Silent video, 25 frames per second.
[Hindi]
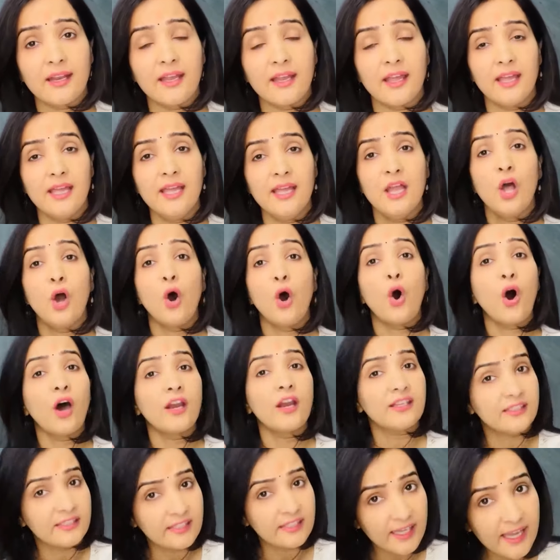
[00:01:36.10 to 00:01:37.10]
है और
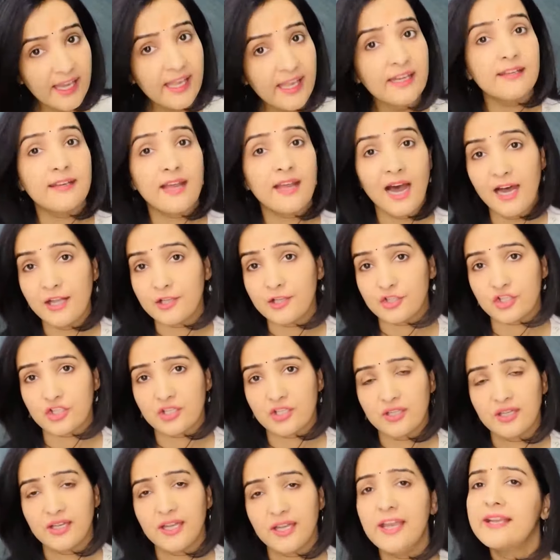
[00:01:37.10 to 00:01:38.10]
ये नाच
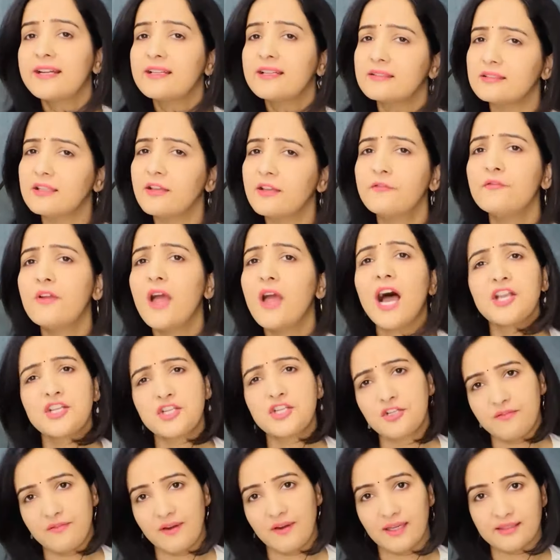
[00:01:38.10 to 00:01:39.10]
एक दिव्य
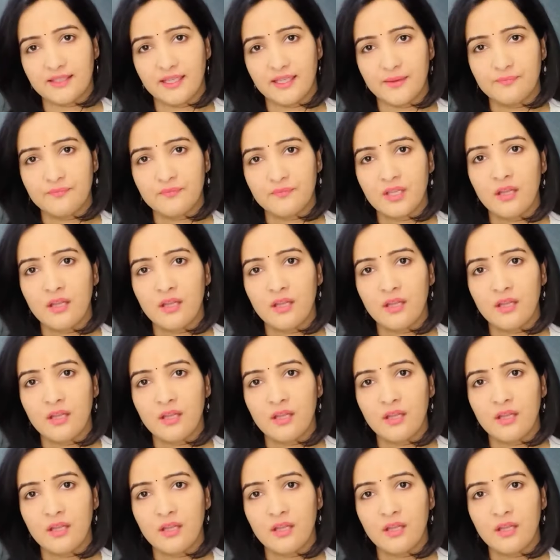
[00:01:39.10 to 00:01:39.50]
आशीर्वाद है